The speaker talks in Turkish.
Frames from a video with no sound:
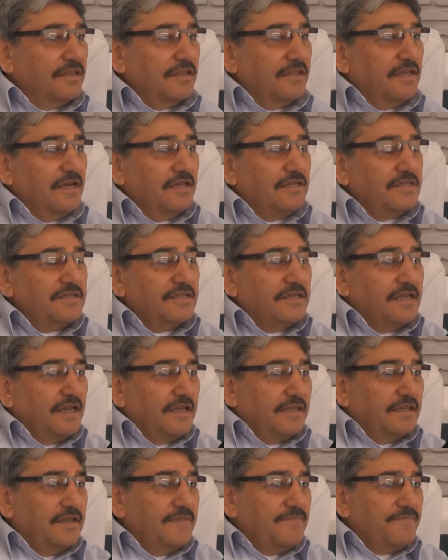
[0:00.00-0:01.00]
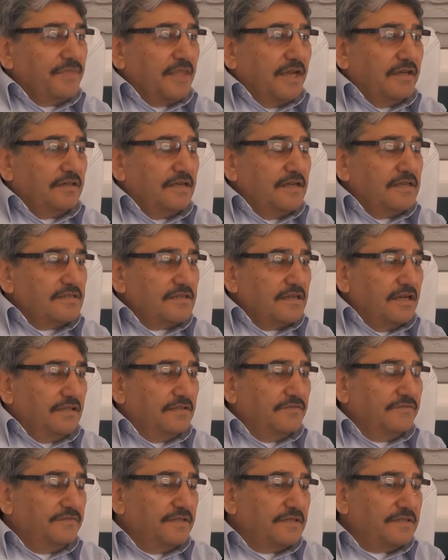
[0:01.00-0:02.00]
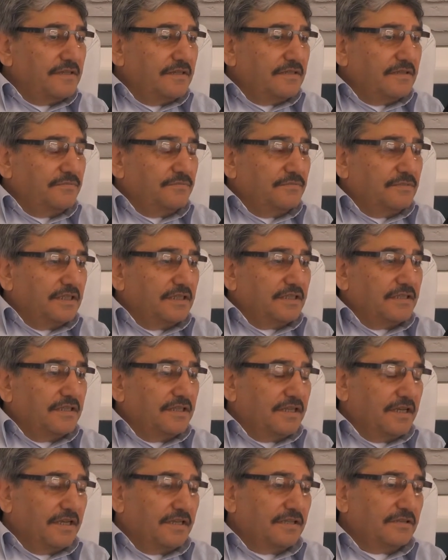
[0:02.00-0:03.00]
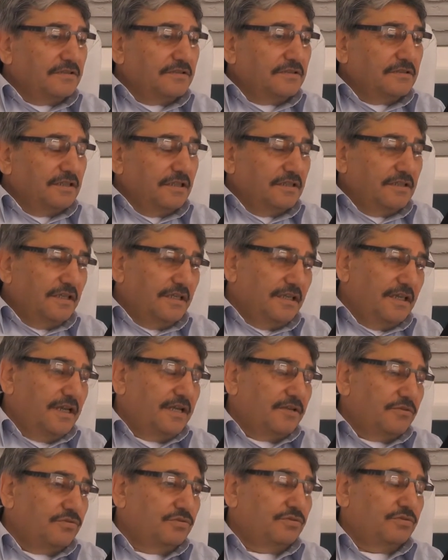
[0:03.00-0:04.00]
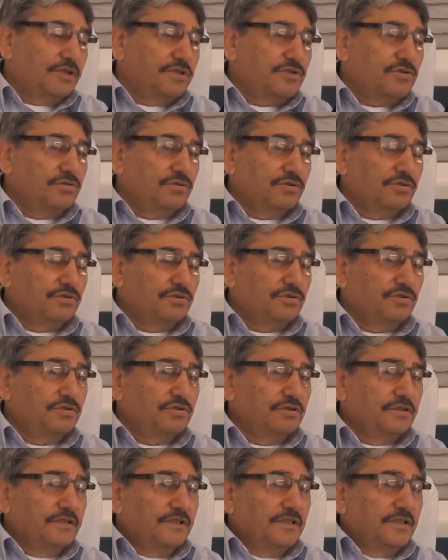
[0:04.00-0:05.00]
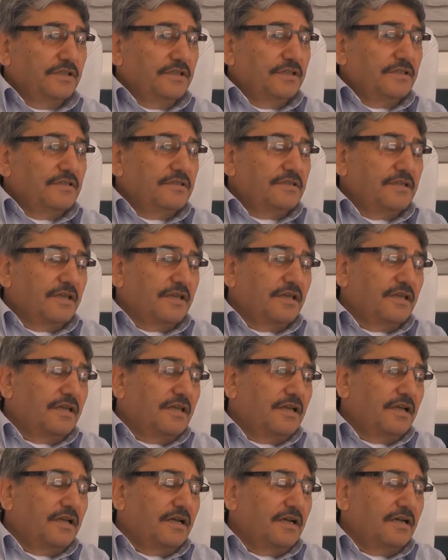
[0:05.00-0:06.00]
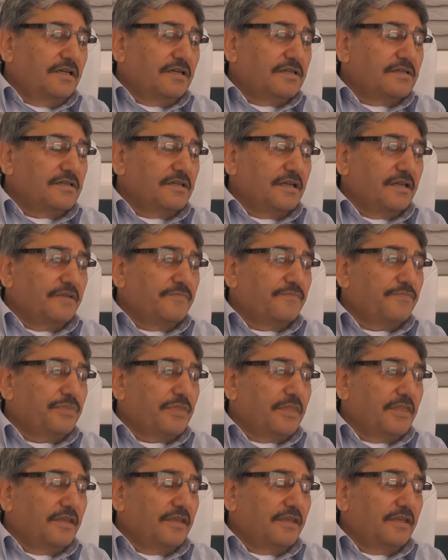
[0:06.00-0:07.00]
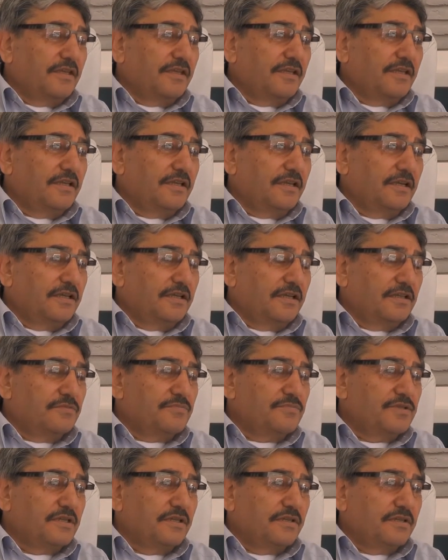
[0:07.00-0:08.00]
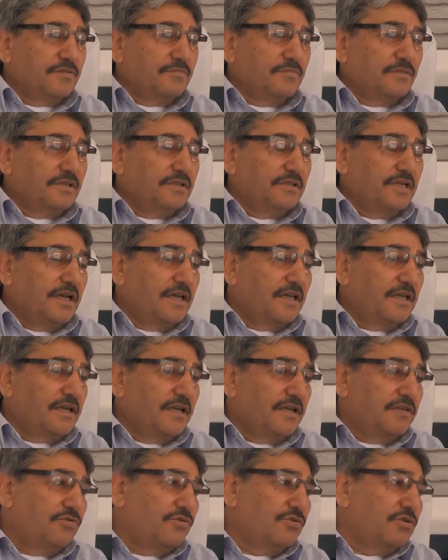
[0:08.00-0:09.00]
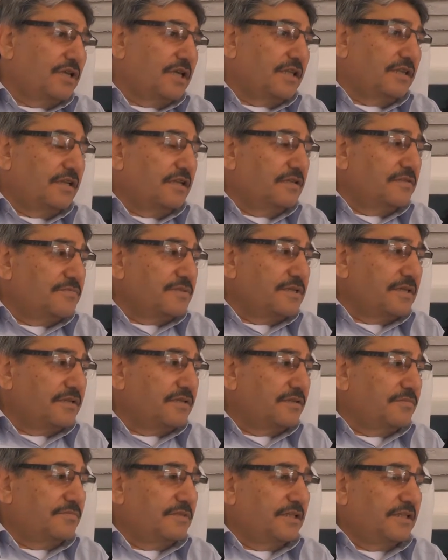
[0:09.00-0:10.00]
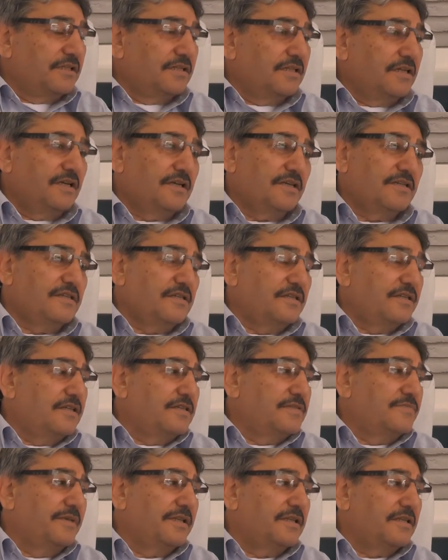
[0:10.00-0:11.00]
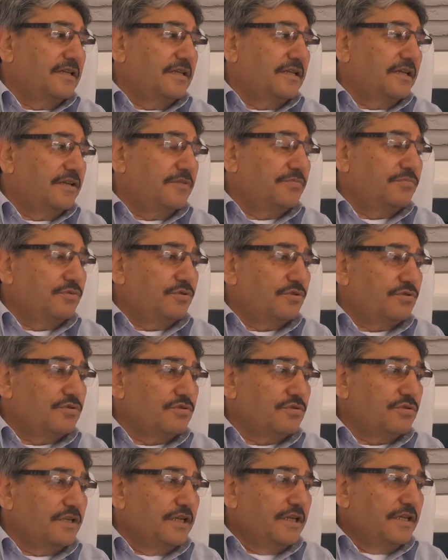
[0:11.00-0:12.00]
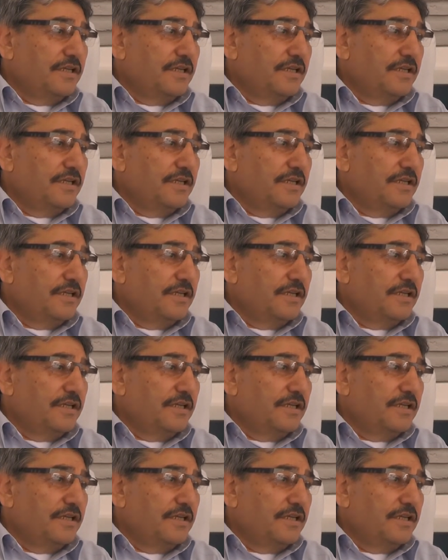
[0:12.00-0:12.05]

Daha ziyade arazi alım ve satımlarında ile uğraşıyoruz. İşte arsa e, alım satımı, daire, dükkan alım satımlarında aracılık hizmetleri yapıyoruz.